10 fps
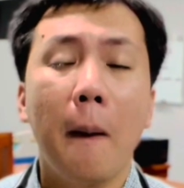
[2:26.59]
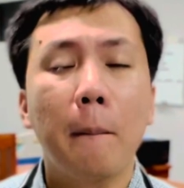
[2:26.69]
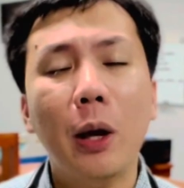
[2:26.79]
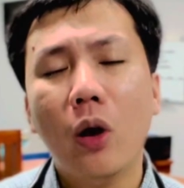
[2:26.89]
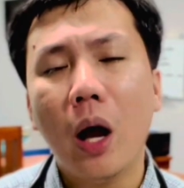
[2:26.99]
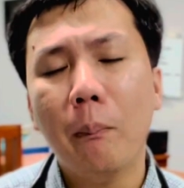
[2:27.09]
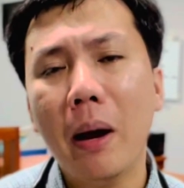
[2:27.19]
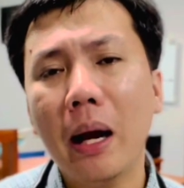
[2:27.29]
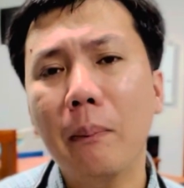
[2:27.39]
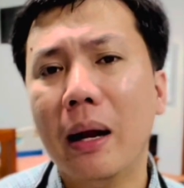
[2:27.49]
Pero
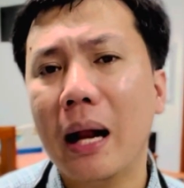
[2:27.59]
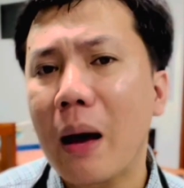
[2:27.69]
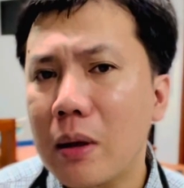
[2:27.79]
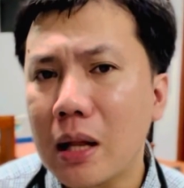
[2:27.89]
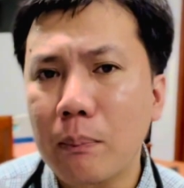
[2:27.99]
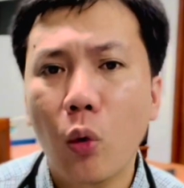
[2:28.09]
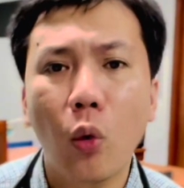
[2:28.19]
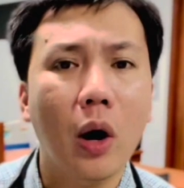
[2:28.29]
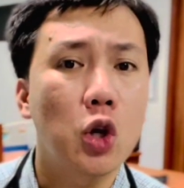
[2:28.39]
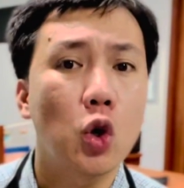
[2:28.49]
kapag marami na po
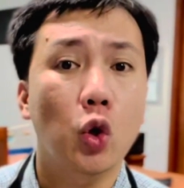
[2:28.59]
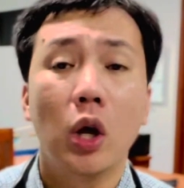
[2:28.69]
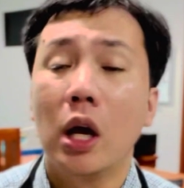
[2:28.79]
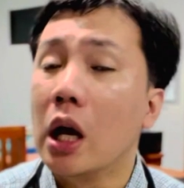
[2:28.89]
kayong